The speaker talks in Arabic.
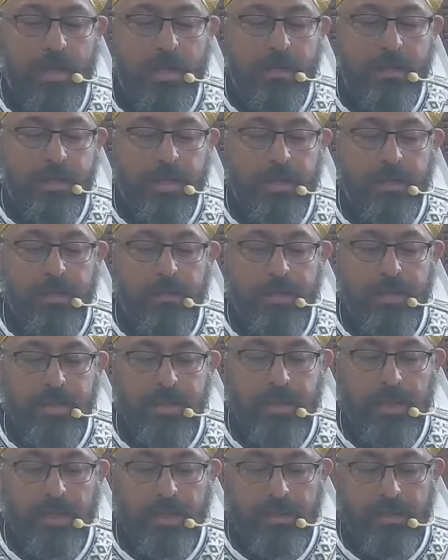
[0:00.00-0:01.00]
سيد
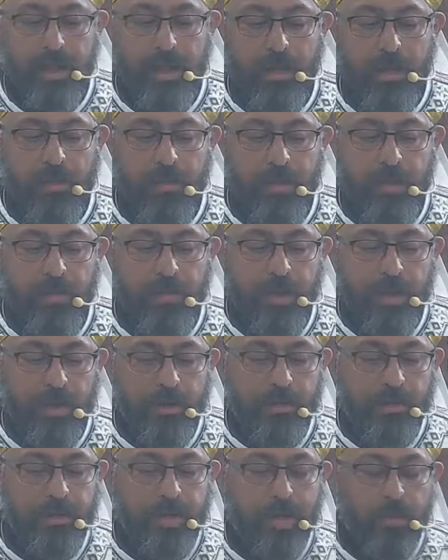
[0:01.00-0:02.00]
المسيح ادالهم الباي
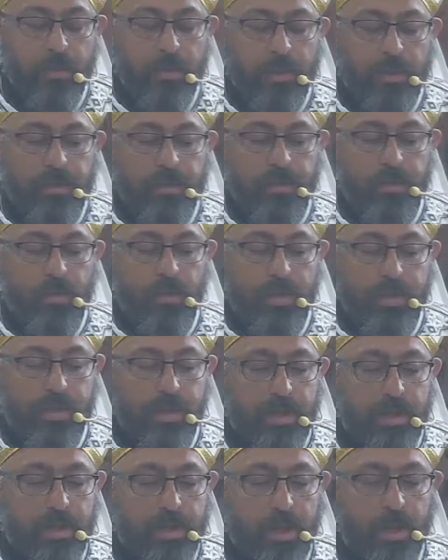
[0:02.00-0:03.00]
لو دوت
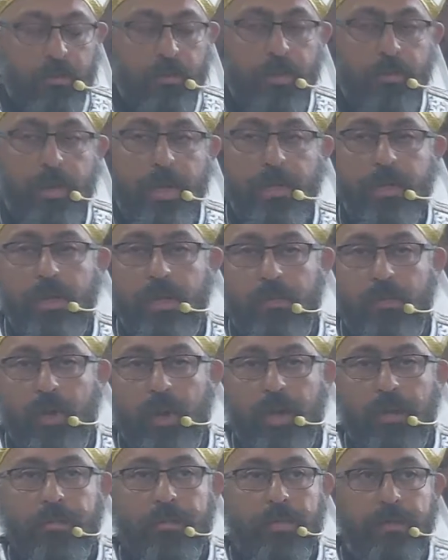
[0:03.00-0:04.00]
وصايا ومبادئ
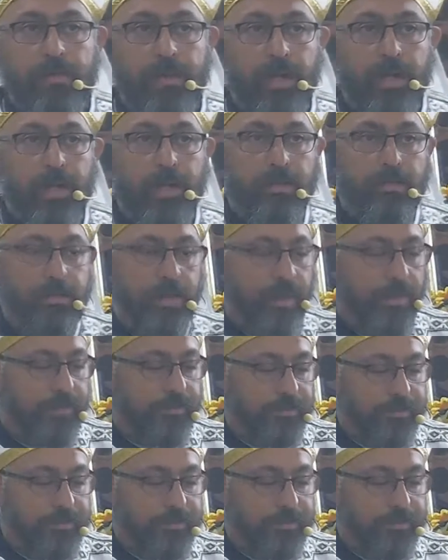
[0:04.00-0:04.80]
مهمه في الخدمه